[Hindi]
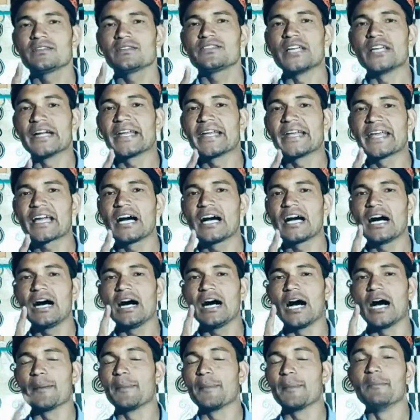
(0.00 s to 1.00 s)
झंडे का
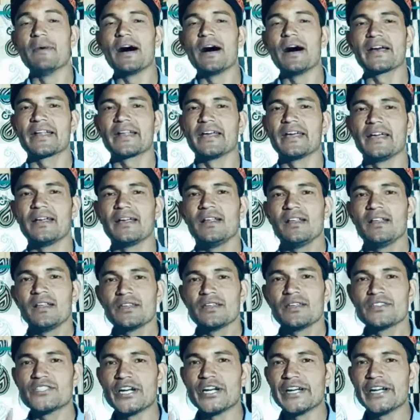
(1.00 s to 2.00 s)
अपमान है
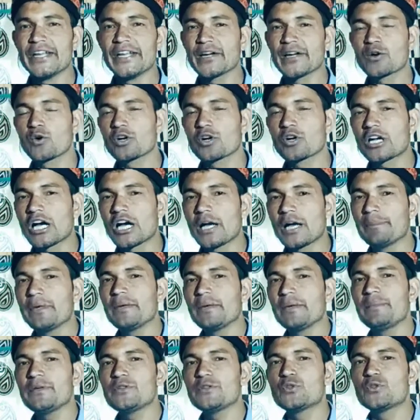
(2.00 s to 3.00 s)
झंडे को
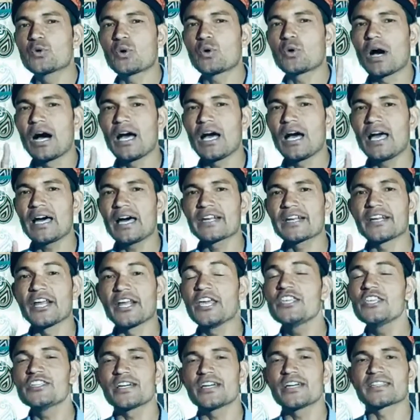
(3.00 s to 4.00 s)
कभी भी झुकाया
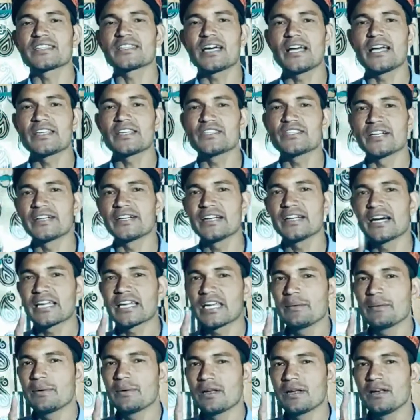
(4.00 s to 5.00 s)
नहीं जाता है झंडा
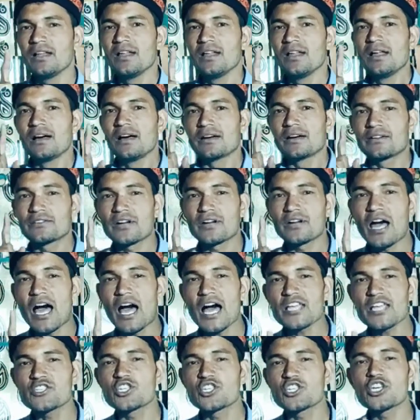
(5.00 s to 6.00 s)
केवल
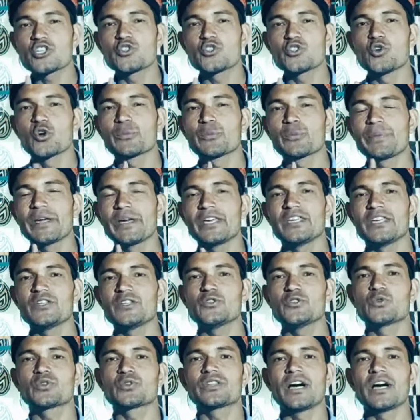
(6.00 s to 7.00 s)
राजकीय शोक पे
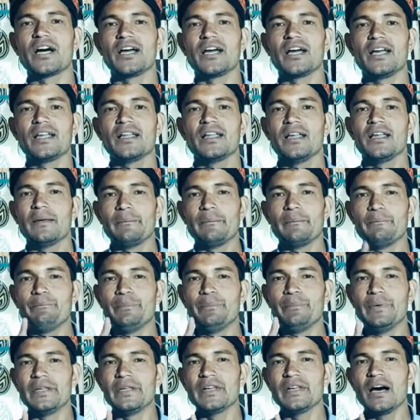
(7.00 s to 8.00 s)
ही झुकता है
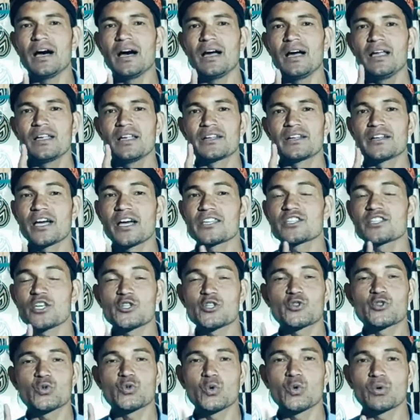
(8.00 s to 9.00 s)
बिना
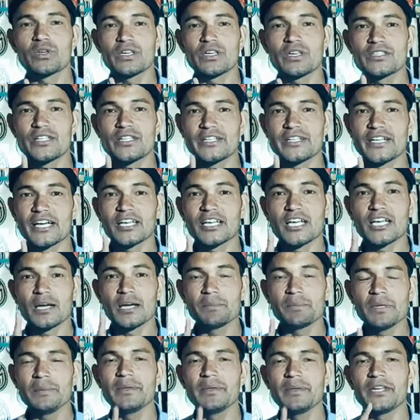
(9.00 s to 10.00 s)
राजकीय शोक के झंडा
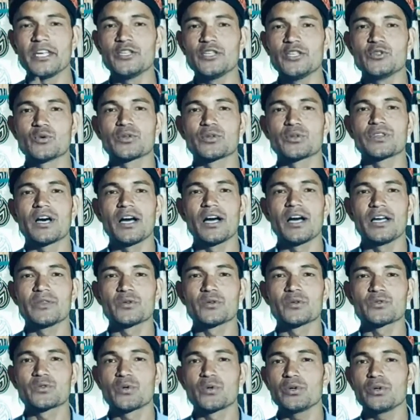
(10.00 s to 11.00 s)
कभी भी नहीं झुकता है
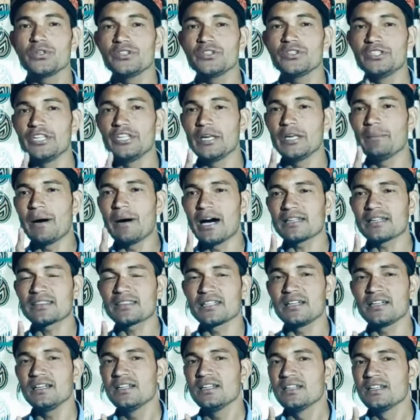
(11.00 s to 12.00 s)
दोस्तों ये
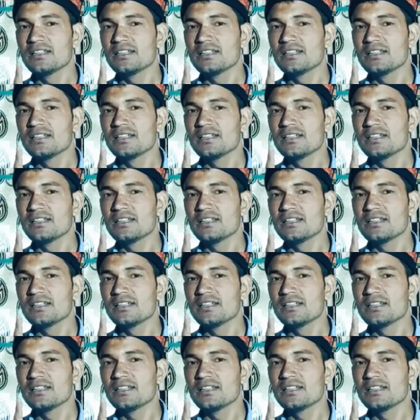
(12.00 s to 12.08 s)
बात